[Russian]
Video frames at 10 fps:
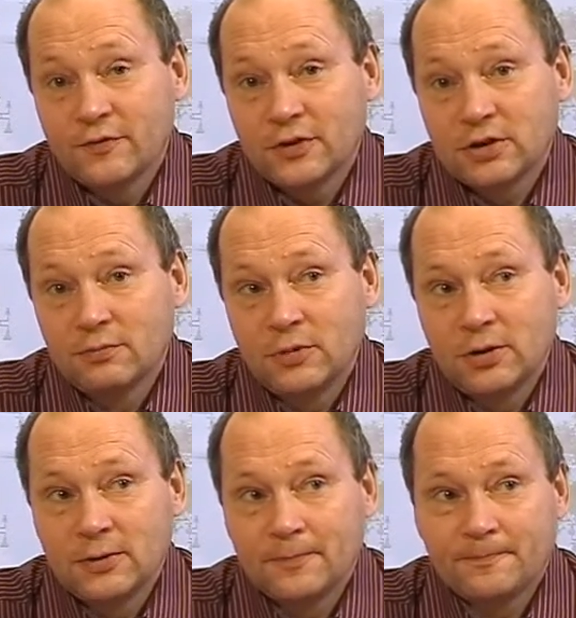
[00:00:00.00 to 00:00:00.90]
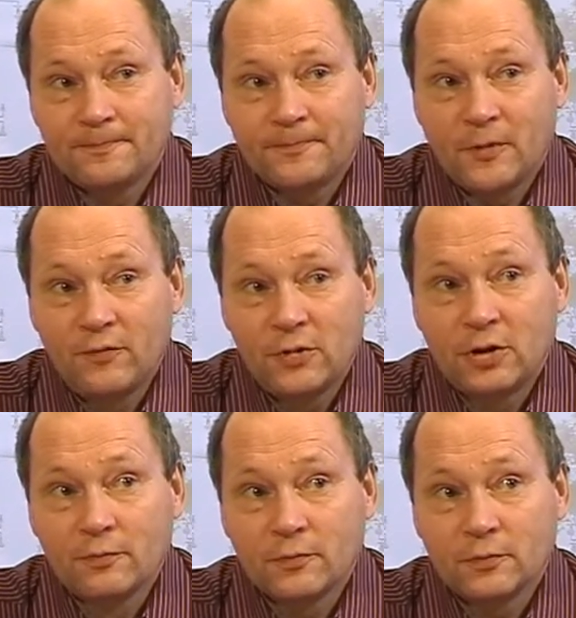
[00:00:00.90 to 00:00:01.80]
в этом мы
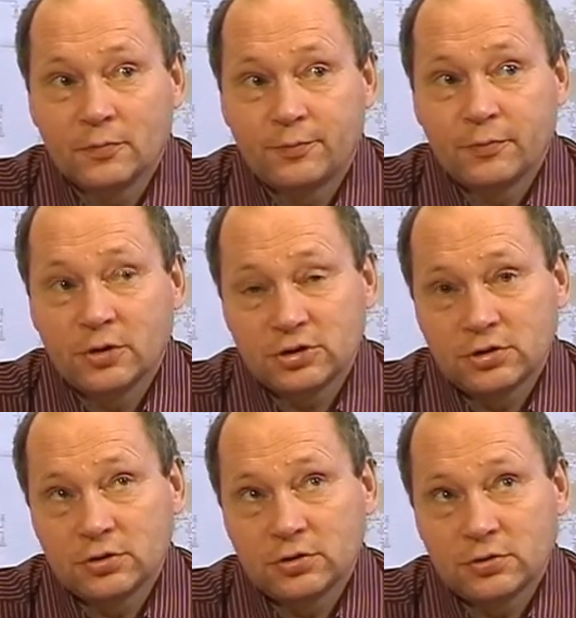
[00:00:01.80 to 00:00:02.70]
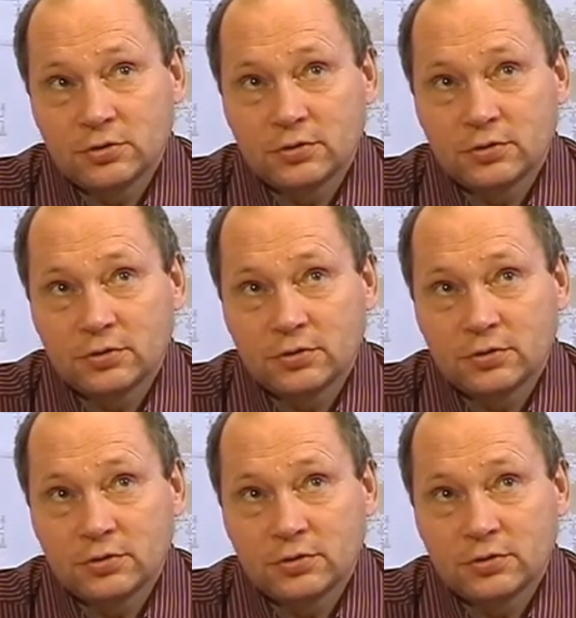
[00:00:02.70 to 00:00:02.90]
видим наше